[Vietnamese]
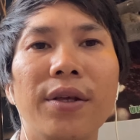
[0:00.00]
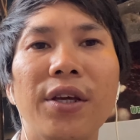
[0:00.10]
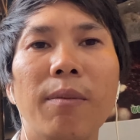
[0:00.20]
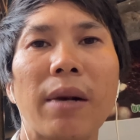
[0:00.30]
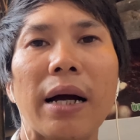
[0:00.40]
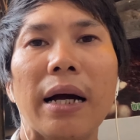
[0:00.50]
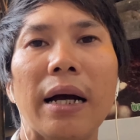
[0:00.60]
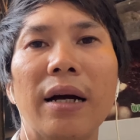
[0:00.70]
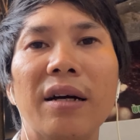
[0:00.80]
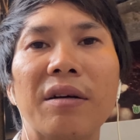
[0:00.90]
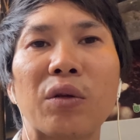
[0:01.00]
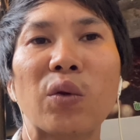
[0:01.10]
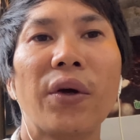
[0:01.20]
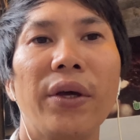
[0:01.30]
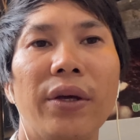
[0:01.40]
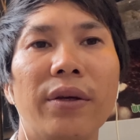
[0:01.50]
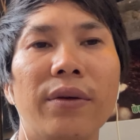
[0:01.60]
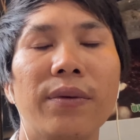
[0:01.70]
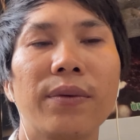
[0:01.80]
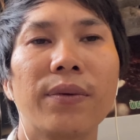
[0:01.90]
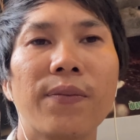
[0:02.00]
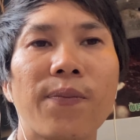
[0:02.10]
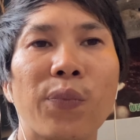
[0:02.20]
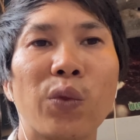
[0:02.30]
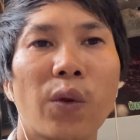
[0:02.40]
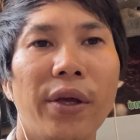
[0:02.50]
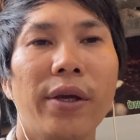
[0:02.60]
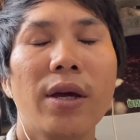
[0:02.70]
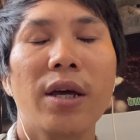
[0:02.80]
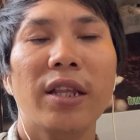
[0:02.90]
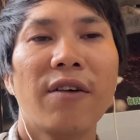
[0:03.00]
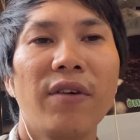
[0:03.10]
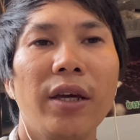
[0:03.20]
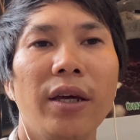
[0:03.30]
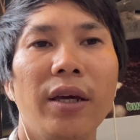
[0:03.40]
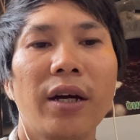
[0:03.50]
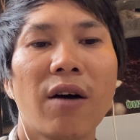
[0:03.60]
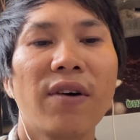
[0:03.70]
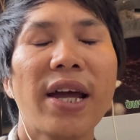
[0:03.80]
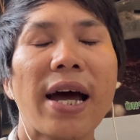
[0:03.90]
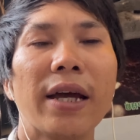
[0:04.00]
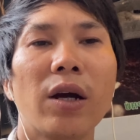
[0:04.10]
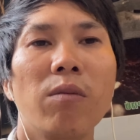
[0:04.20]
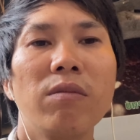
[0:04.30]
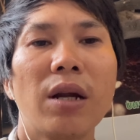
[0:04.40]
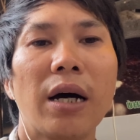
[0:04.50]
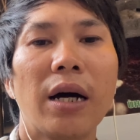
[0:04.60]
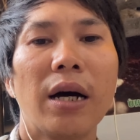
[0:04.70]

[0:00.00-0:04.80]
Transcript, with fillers: nhưng mà tùy tùy tại vì không phải ai cũng là